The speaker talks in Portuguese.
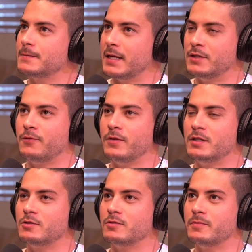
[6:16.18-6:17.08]
É
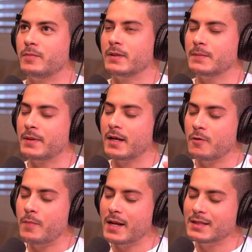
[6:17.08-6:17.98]
difícil, para
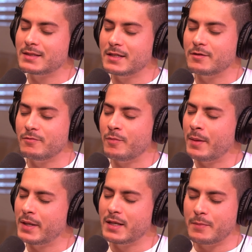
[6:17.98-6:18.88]
não parecer de
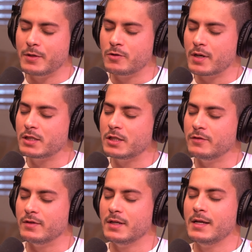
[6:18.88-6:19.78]
uma maneira
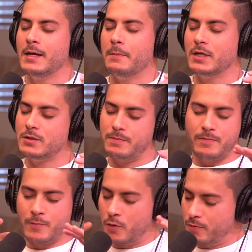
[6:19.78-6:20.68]
pejorativa. Mas,
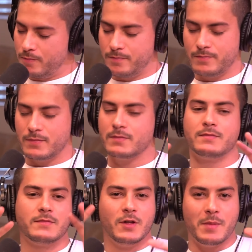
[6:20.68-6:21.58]
bom,
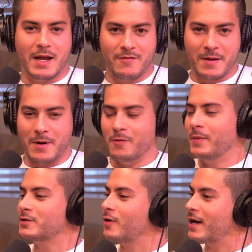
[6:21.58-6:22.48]
não me levem a mal.
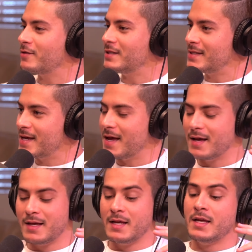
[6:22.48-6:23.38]
Mas o que eu quero dizer é.